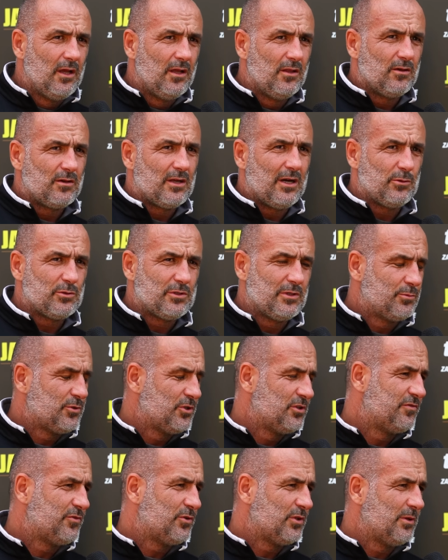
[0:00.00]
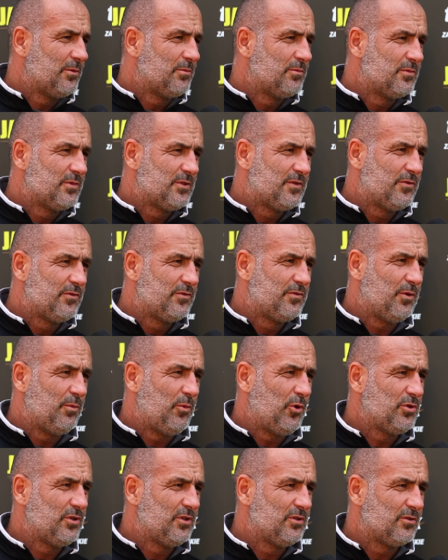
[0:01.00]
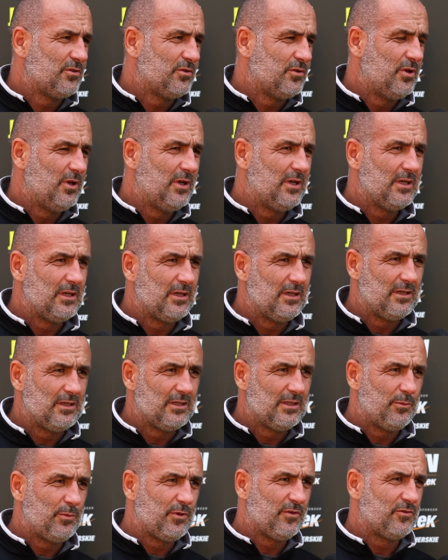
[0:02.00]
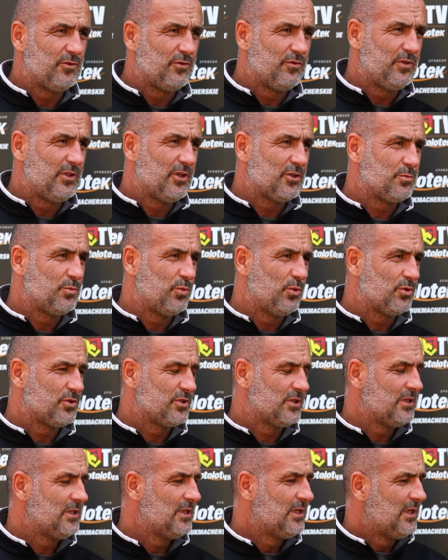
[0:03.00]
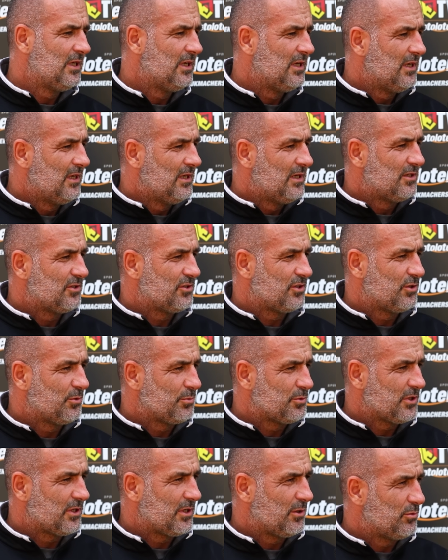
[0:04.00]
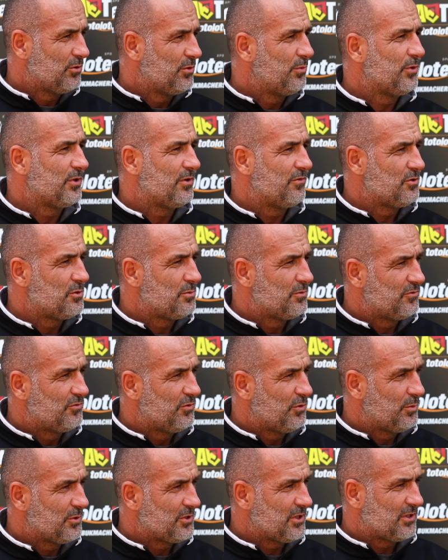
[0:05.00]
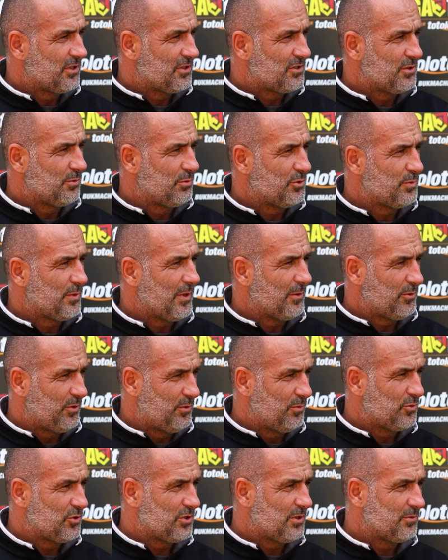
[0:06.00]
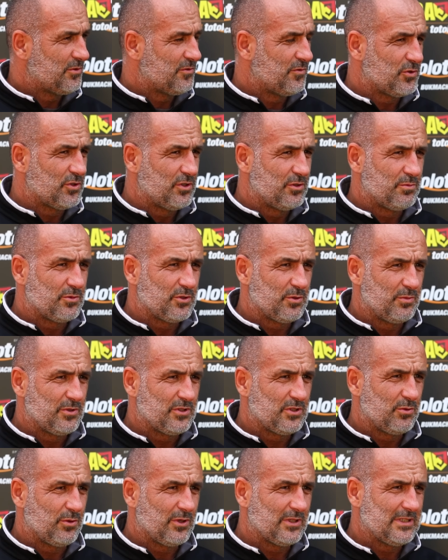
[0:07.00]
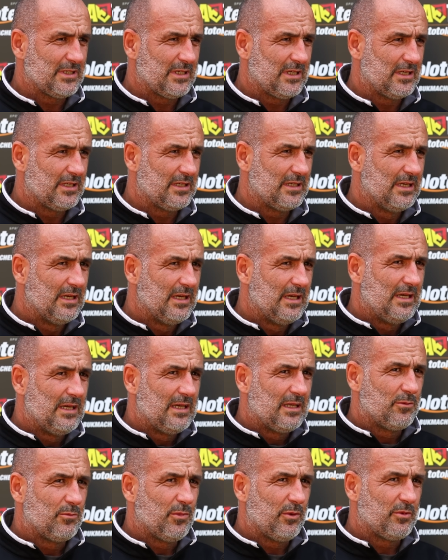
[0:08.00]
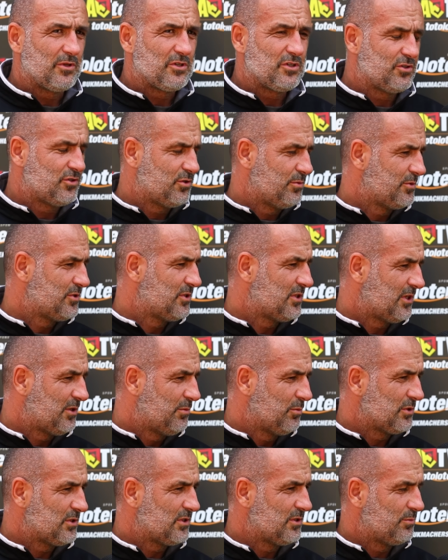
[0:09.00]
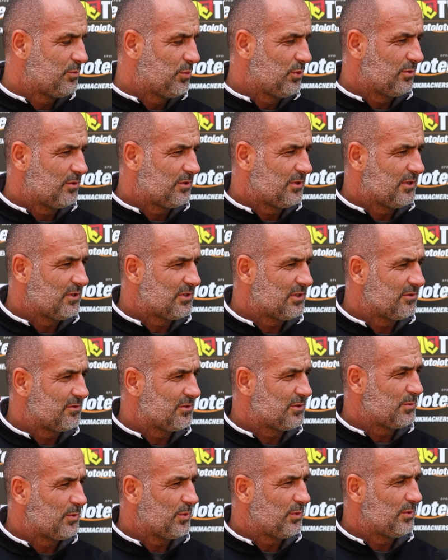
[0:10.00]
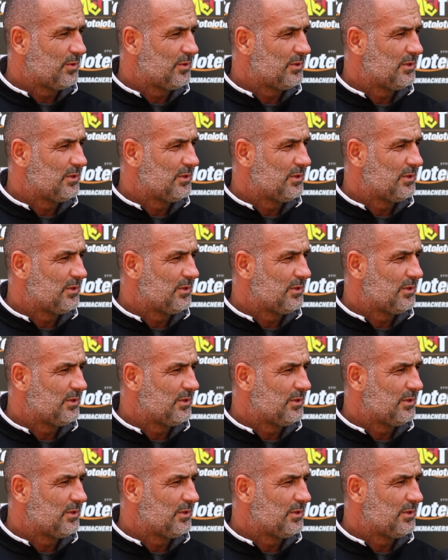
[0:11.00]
No grał przeciwko nam w Omonii, no to e, na pewno widać było, że, że dobrze grał. No i potrafiliśmy w dwóch meczach też zdobyć bramki, mimo że tam stworzyliśmy sobie sytuację, ale mam nadzieję, że to będzie taki mocny punkt naszego zespołu.